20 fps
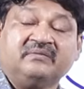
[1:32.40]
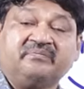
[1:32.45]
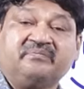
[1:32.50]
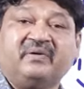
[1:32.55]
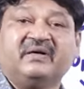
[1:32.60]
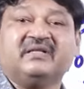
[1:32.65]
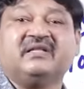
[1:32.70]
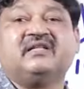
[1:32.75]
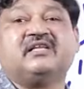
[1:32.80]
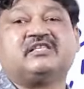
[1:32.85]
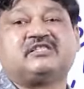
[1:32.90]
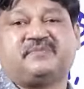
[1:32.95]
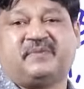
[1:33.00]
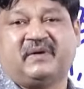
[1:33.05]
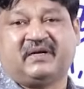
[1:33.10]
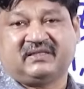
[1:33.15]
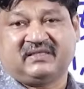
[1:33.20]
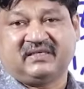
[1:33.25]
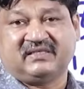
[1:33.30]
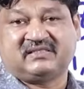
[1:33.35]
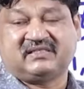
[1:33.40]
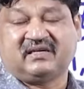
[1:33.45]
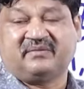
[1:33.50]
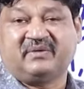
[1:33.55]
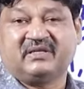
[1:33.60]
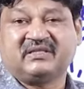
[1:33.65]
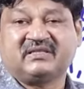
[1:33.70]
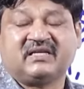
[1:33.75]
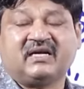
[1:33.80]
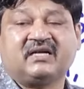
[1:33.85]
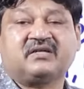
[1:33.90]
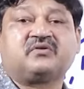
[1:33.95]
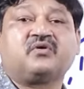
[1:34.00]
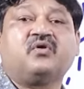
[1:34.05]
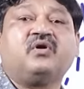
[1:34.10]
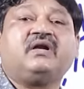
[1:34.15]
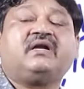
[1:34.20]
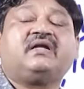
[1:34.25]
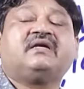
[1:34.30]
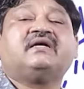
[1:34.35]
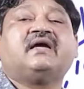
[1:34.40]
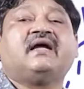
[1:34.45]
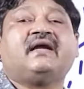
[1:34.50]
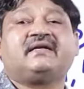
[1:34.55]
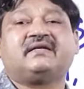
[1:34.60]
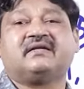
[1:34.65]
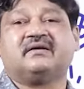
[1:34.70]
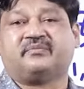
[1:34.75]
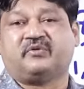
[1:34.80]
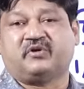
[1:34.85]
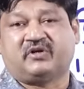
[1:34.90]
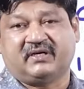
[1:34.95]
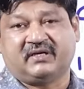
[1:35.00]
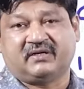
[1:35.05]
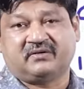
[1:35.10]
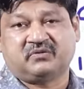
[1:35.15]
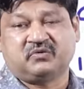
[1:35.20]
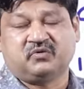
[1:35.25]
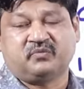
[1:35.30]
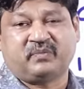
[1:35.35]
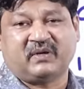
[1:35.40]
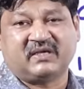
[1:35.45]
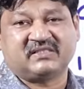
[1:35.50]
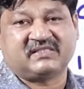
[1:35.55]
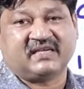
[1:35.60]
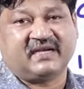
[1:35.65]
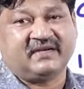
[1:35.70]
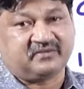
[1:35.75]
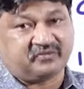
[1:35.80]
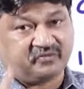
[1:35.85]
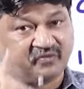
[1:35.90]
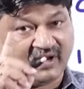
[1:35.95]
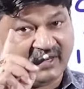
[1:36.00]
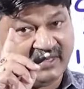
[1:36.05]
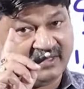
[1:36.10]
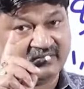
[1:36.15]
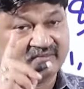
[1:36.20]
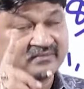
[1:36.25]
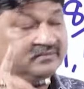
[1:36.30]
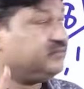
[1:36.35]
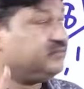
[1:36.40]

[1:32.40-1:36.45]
ఇబ్బందులు తెచ్చి పెడతాయి సమంత ట్వంటీ ఎయిట్న పుట్టారు టూ ప్లస్ ఎయిట్ వన్